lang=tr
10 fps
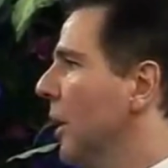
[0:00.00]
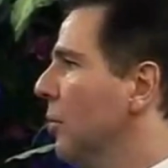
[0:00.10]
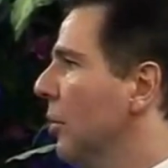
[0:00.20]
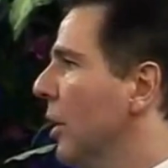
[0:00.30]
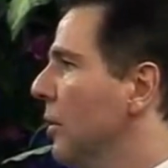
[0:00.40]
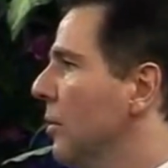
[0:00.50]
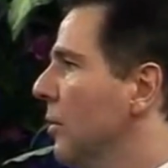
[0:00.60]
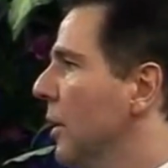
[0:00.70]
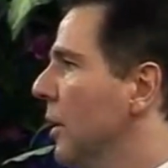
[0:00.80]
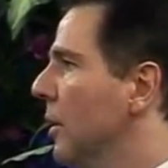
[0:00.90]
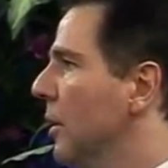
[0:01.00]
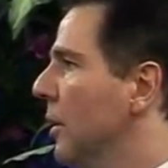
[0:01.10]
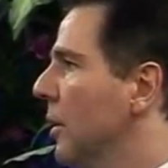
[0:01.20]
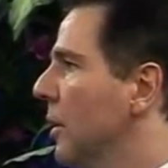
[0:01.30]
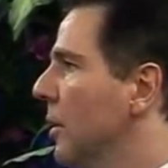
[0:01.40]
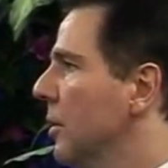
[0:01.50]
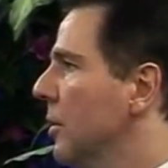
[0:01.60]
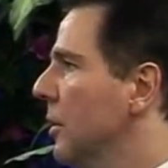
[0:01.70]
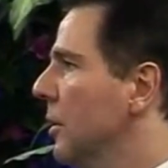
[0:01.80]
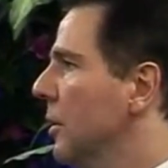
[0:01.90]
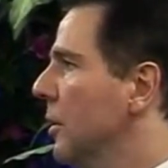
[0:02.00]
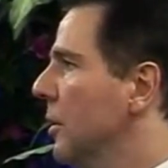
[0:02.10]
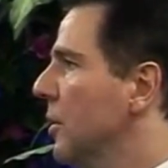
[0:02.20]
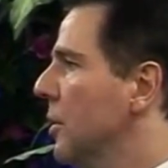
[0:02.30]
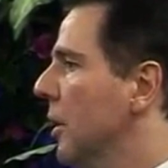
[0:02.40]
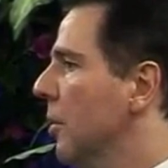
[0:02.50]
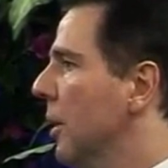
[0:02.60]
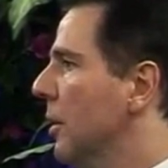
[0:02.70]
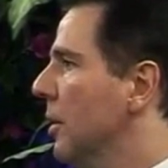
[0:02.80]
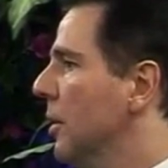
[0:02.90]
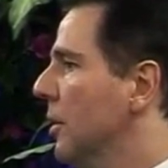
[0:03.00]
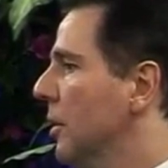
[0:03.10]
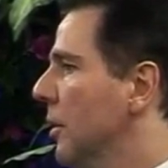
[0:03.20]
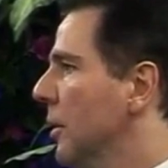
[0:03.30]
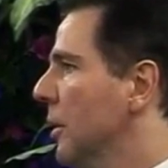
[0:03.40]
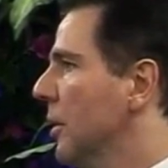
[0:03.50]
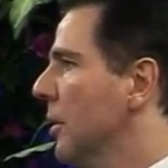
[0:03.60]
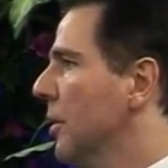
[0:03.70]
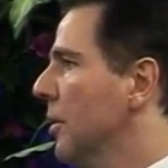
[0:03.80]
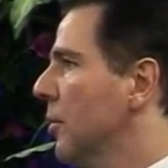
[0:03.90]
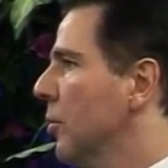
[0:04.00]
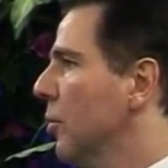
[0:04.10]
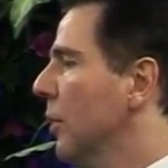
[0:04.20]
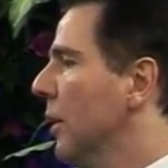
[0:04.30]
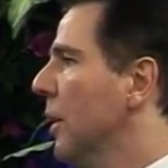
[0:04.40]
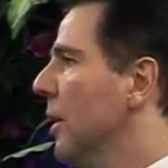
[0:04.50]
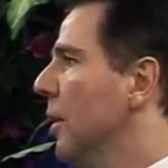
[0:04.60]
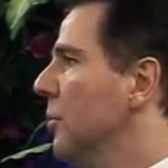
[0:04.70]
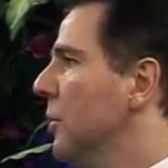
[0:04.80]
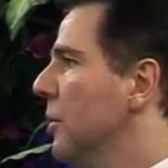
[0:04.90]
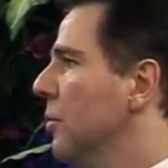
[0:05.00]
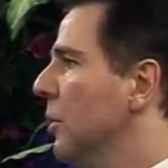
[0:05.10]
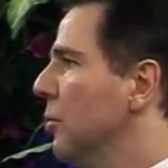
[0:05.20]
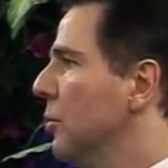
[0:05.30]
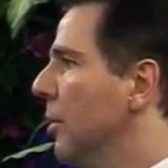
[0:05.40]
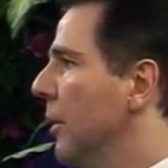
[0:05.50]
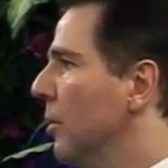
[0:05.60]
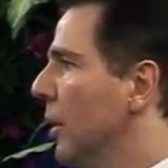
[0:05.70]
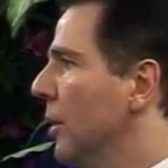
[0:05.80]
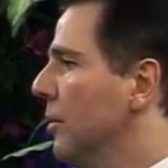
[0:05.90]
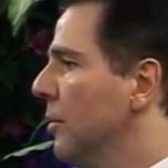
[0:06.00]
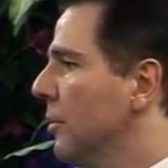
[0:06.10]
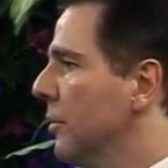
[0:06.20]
Tan Doğan ve e, İçişleri Bakanı'nın durumlarını da anlatmıştınız Bediüzzaman'la olan.